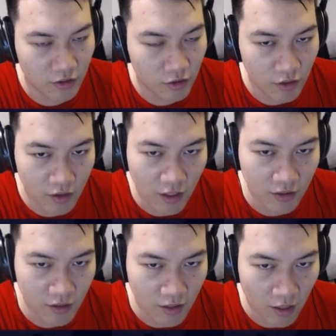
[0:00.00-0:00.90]
12张
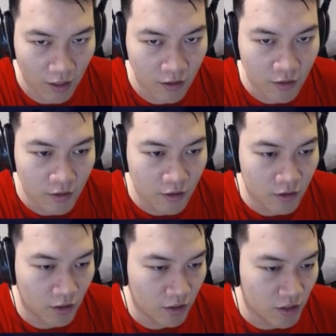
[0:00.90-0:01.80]
新卡。
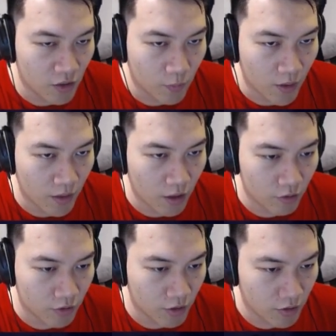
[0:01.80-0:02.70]
那第一张我们看
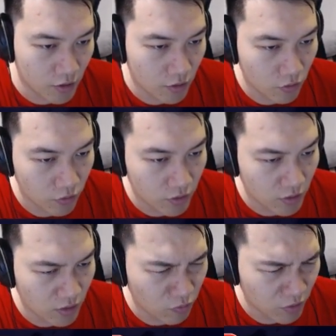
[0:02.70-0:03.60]
到这个是
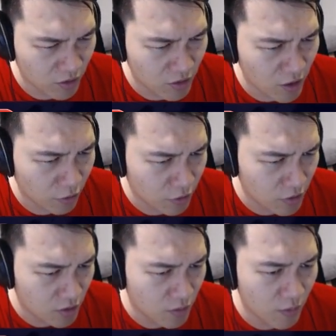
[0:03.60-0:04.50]
旅行治疗师
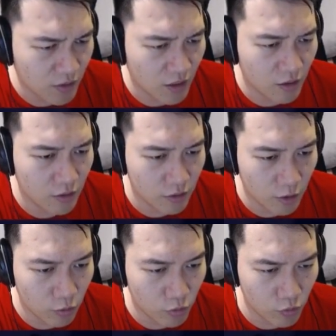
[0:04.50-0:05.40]
四费32
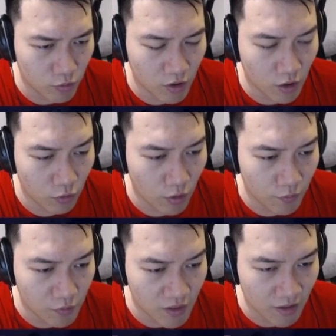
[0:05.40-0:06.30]
圣盾树战吼，恢
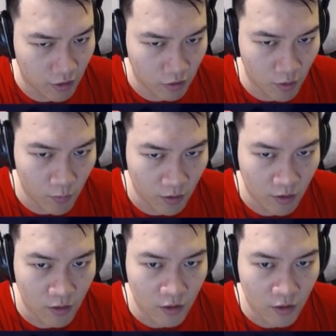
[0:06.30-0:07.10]
复3点生命。